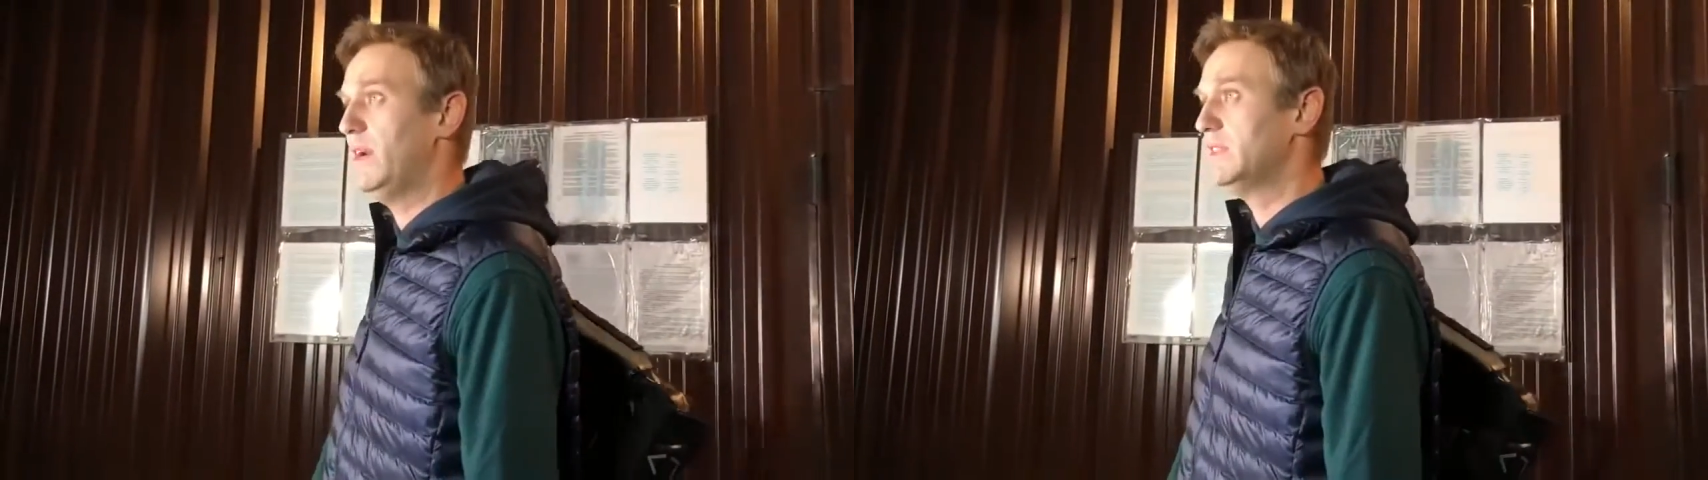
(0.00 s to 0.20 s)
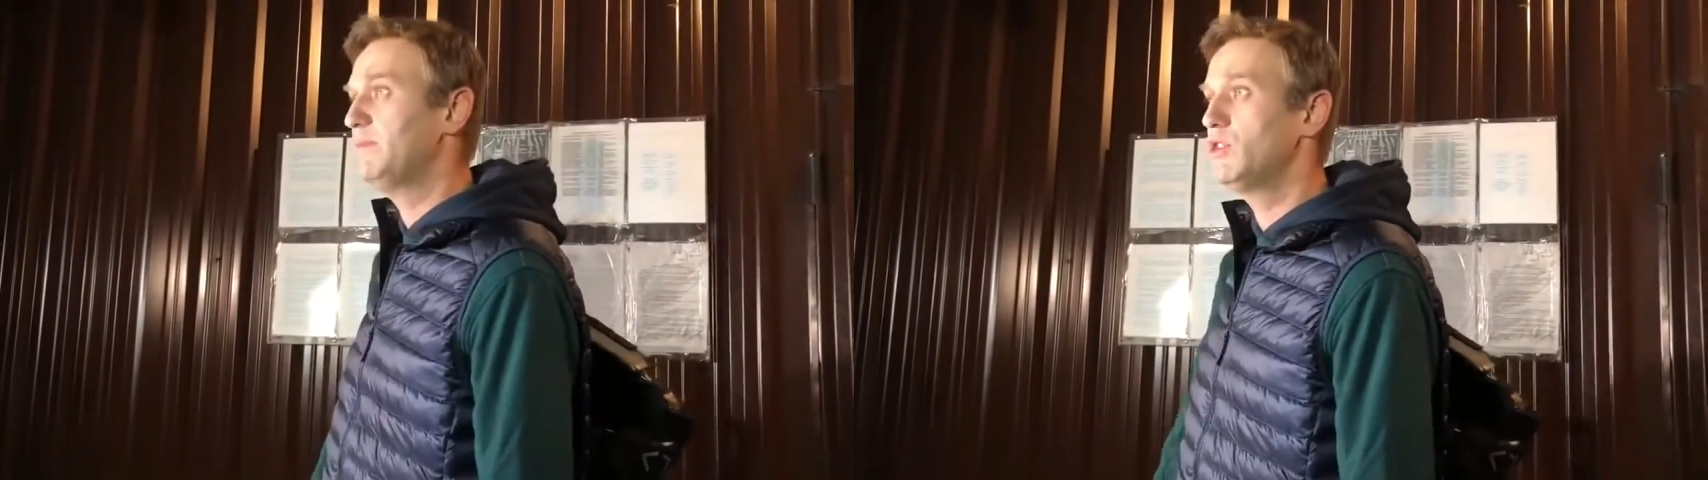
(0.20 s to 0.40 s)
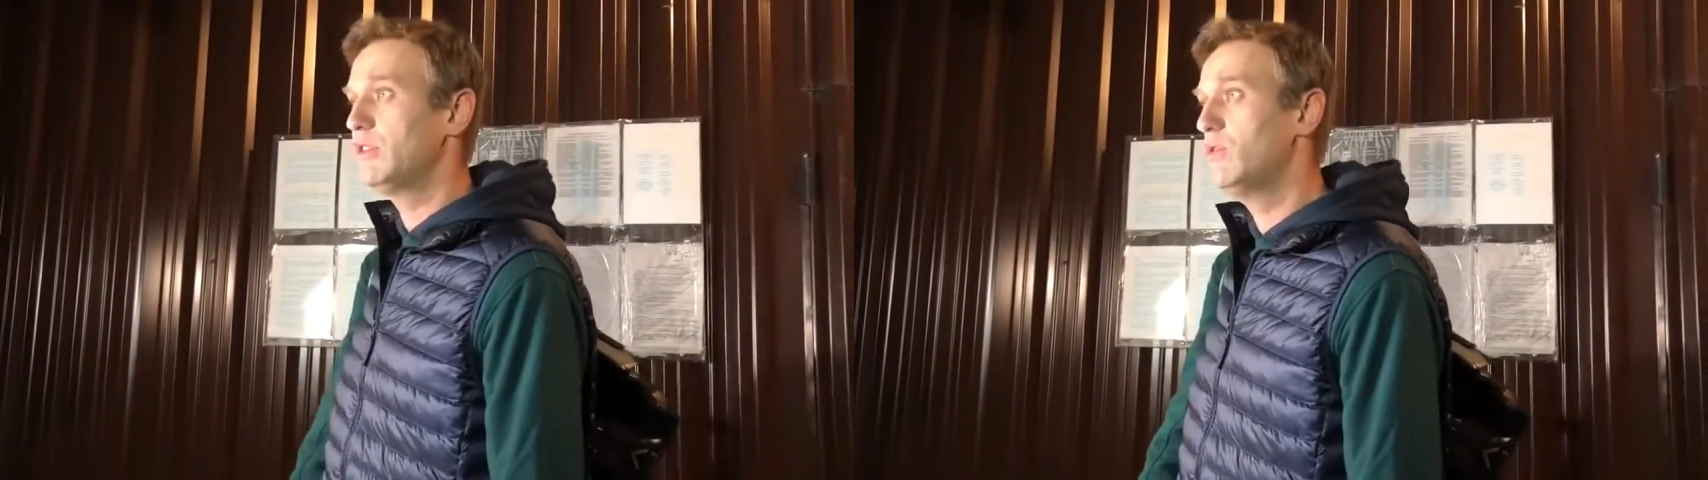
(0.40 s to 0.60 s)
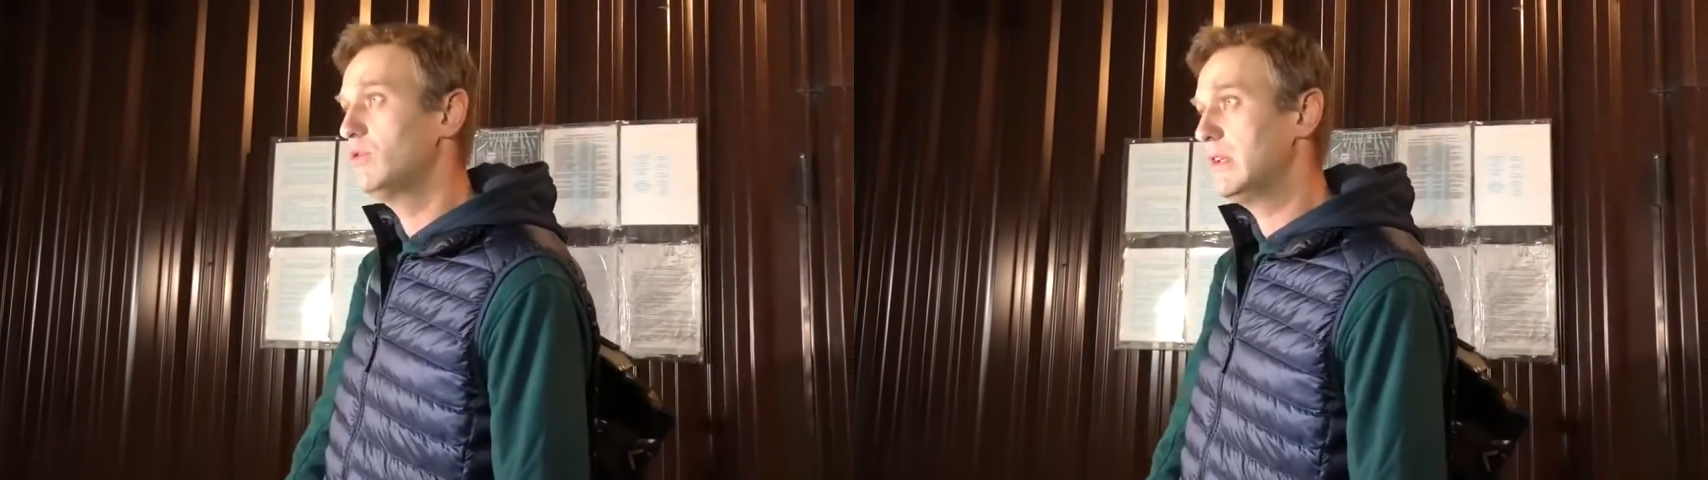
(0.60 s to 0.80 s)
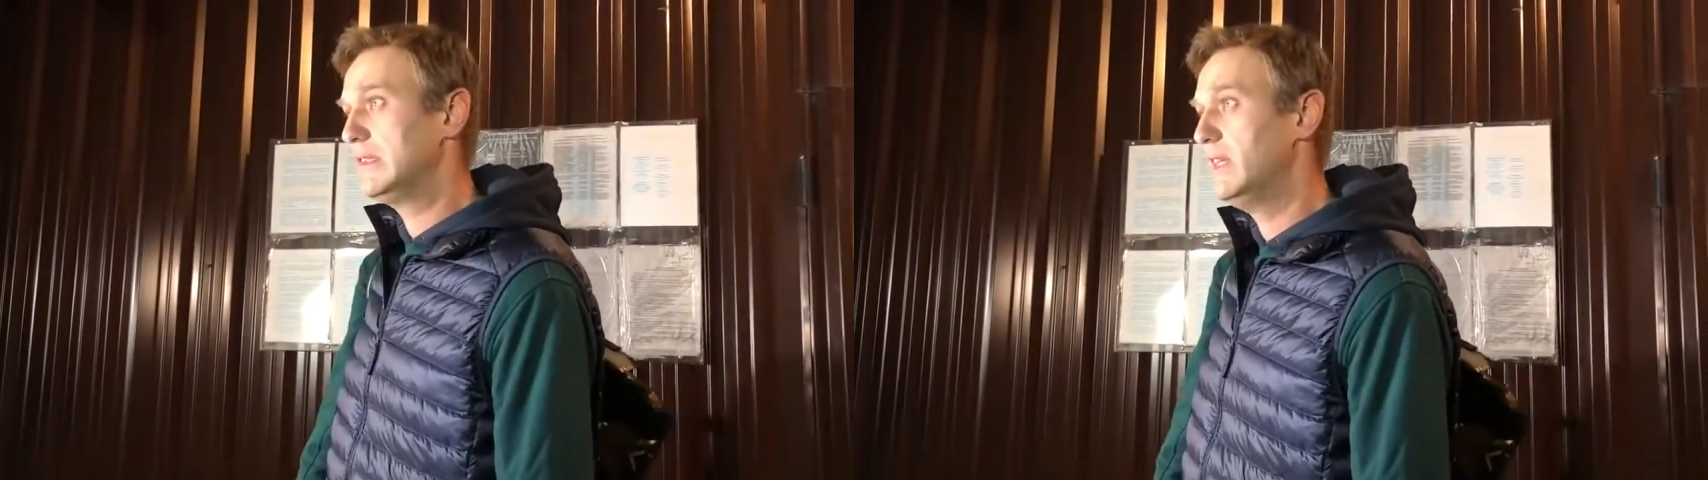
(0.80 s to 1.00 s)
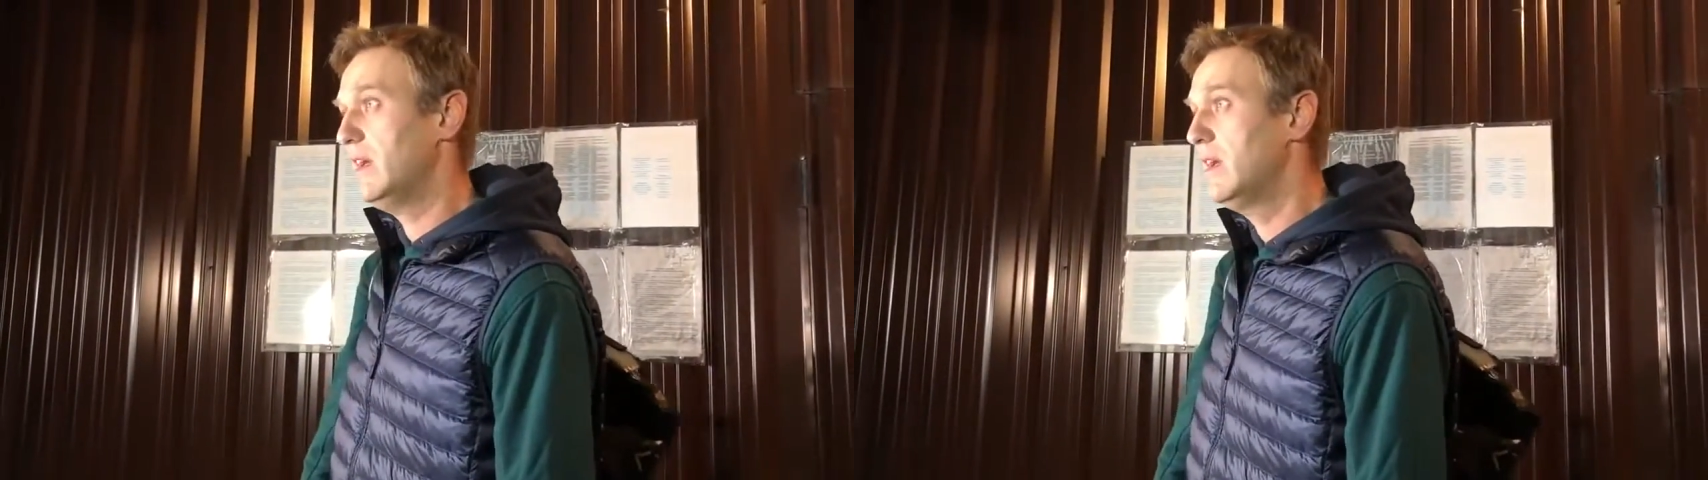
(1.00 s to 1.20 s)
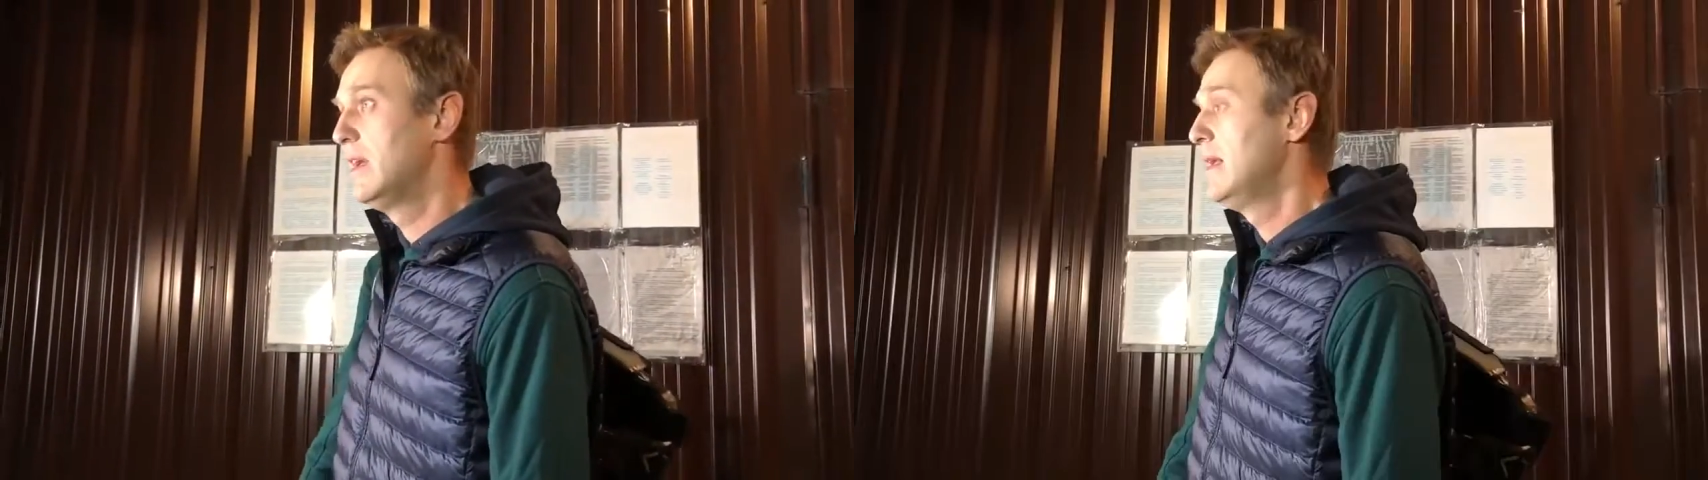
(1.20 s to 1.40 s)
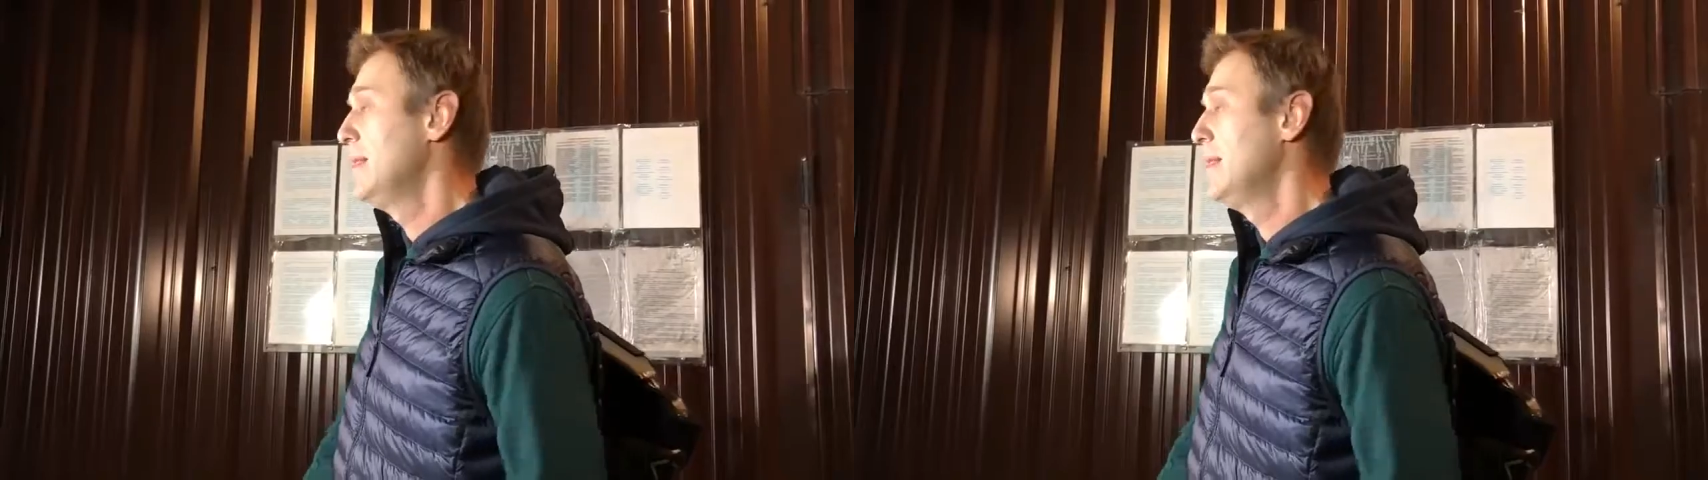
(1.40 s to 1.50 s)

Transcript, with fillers: в космической отрасли.